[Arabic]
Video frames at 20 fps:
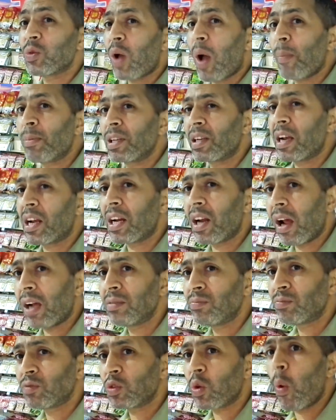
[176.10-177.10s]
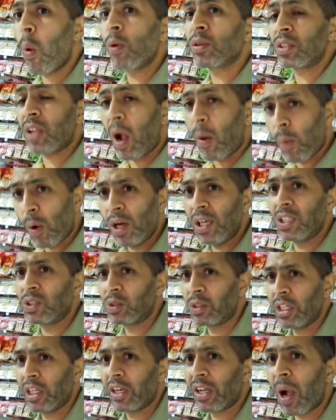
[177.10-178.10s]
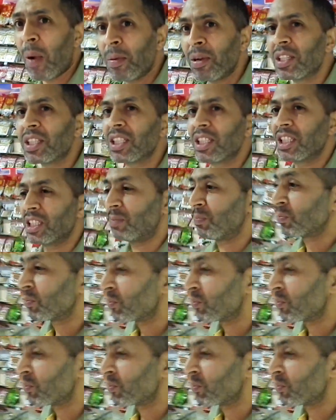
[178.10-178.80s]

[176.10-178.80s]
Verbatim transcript: قبل كده وطعمه حلو يعني جميل جدا